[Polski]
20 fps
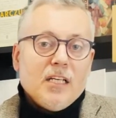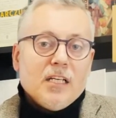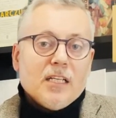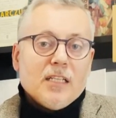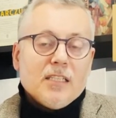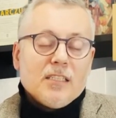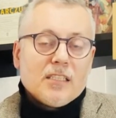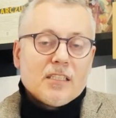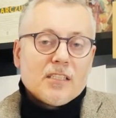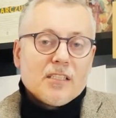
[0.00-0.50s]

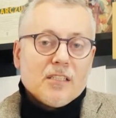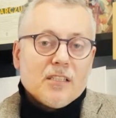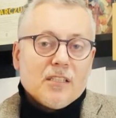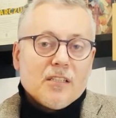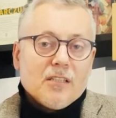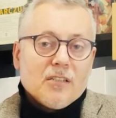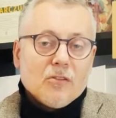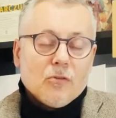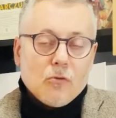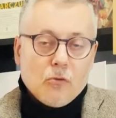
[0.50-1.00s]

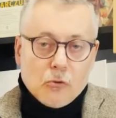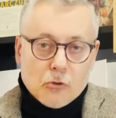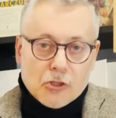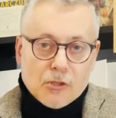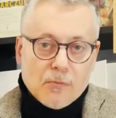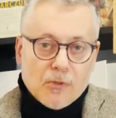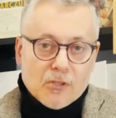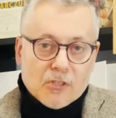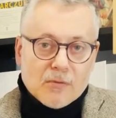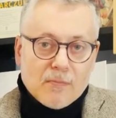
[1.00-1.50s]
z
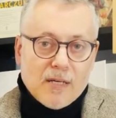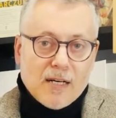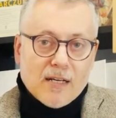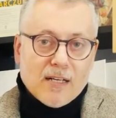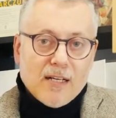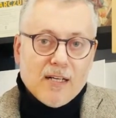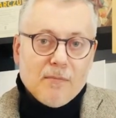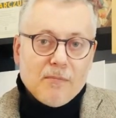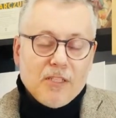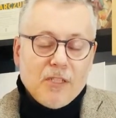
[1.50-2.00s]
dużym
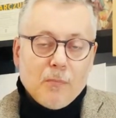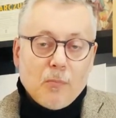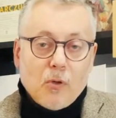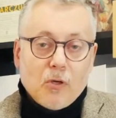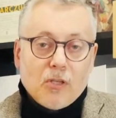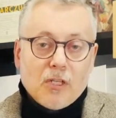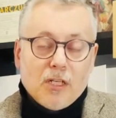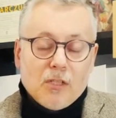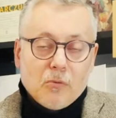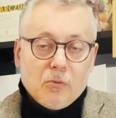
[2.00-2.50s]
rozmachem i
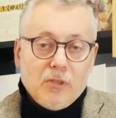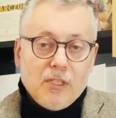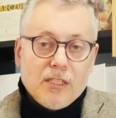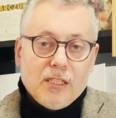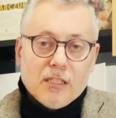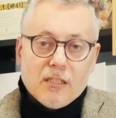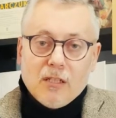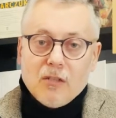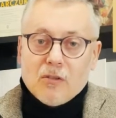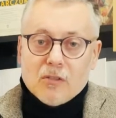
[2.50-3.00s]
portretuje nie
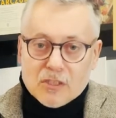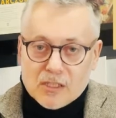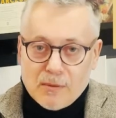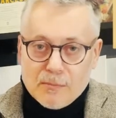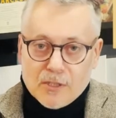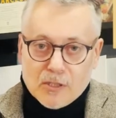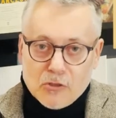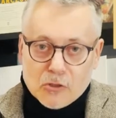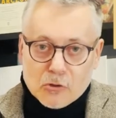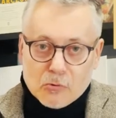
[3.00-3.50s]
tylko
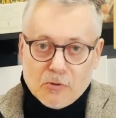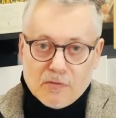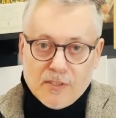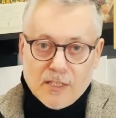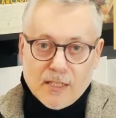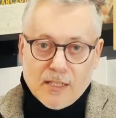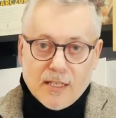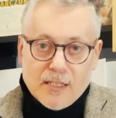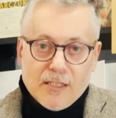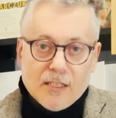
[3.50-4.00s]
samego
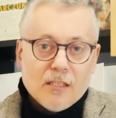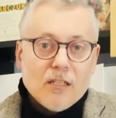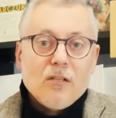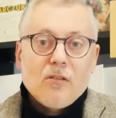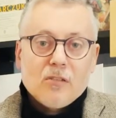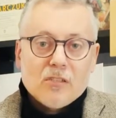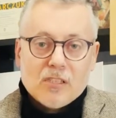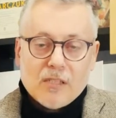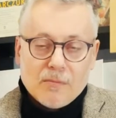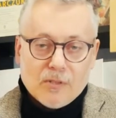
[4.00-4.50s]
człowieka, nie
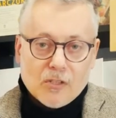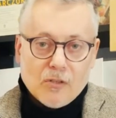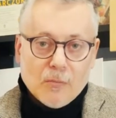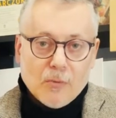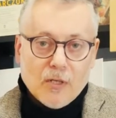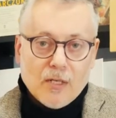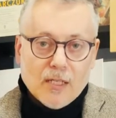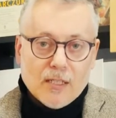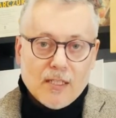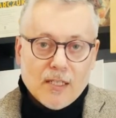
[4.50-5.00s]
tylko samego
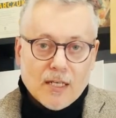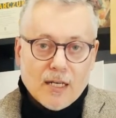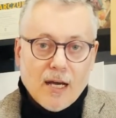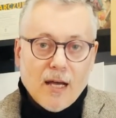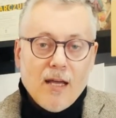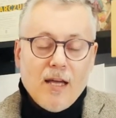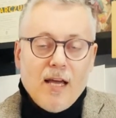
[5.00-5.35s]
bohatera,